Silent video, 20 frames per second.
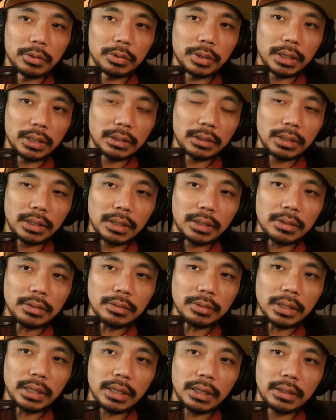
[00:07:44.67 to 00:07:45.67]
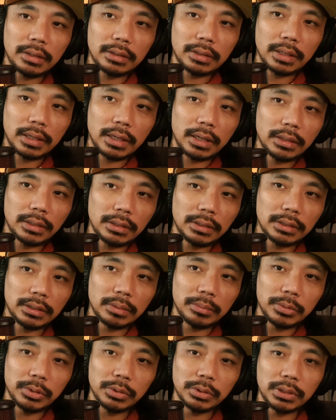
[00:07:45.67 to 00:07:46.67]
right now. And uh, this is a
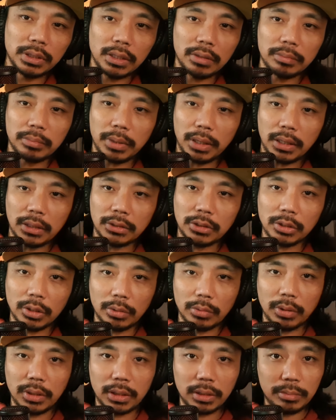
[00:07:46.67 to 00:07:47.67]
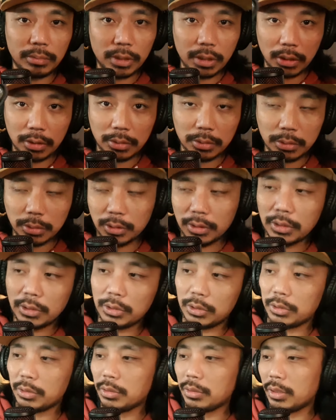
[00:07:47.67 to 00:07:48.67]
music by Joaquim Carud.
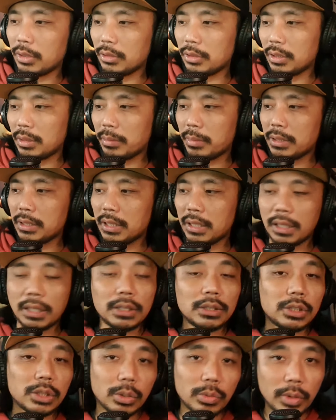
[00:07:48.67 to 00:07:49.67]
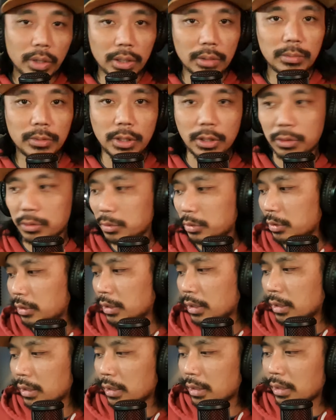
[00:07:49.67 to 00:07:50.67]
So ano naman yan kay Joaquim Carud?
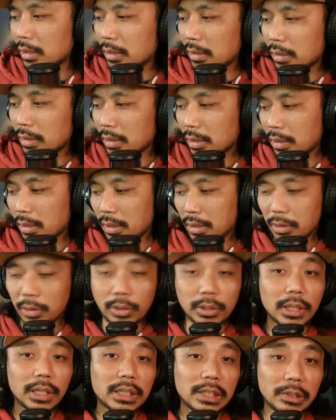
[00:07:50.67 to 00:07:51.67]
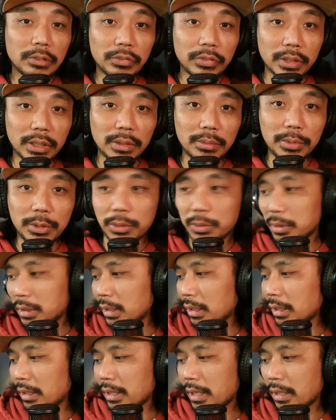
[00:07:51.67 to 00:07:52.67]
Uh, royalty-free
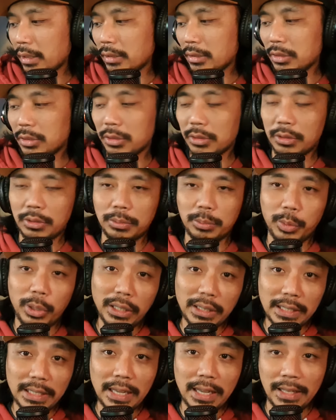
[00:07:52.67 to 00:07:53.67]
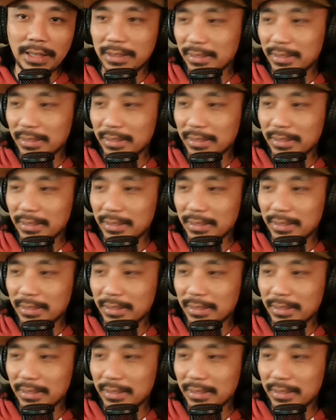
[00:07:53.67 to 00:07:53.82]
music yan. So pwede yan.